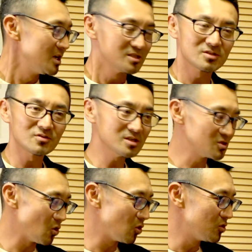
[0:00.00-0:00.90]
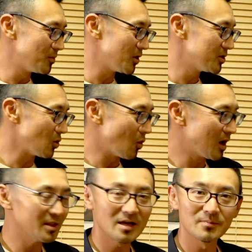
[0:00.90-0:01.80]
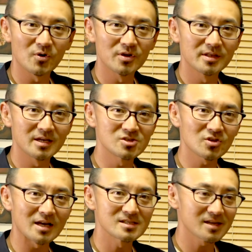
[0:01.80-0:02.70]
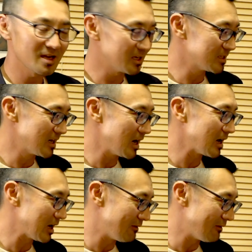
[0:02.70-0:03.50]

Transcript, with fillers: ストレスを置くボインと置かないボインでちょっと扱い方が